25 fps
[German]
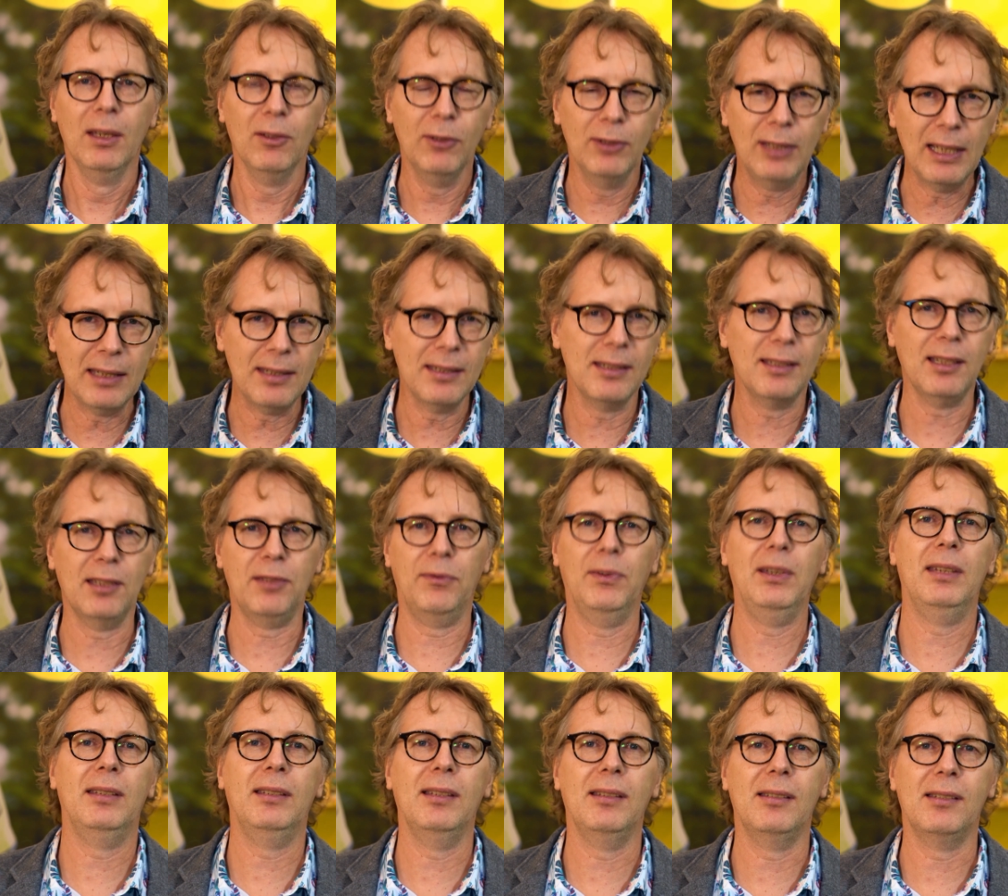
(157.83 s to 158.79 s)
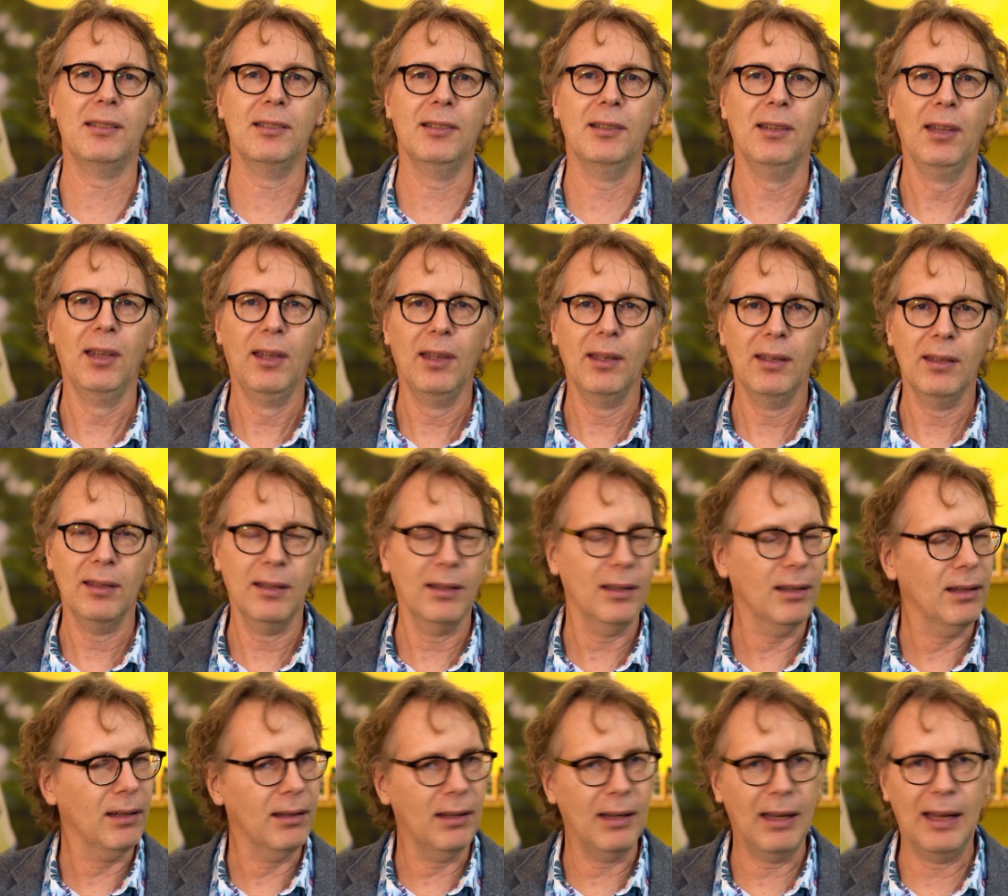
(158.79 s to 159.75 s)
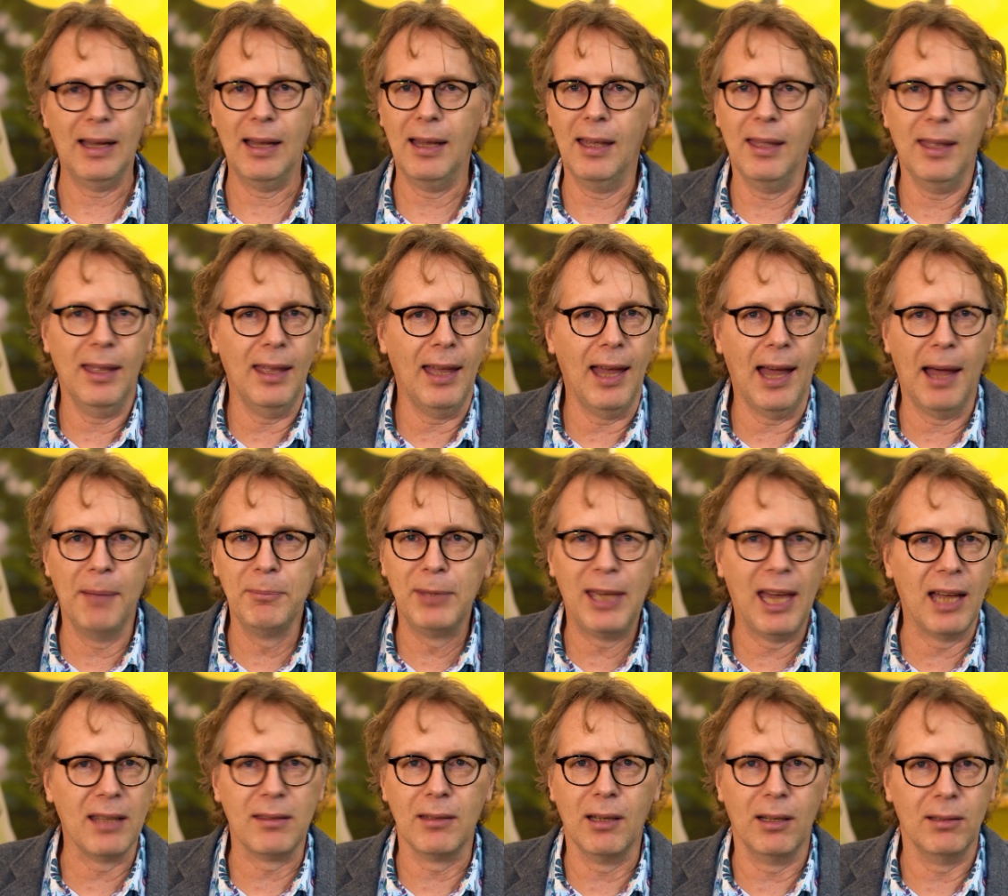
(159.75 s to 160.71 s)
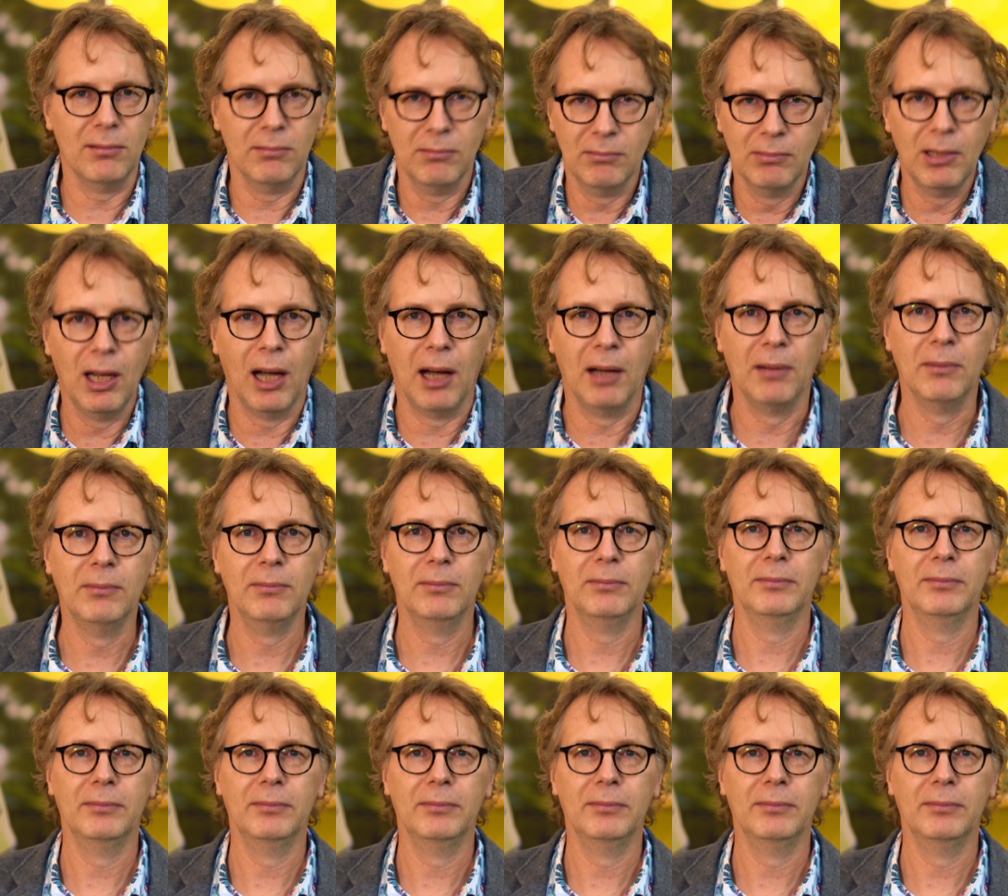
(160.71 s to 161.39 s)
und das ist das Wichtigste. Am Gärtnern, ja.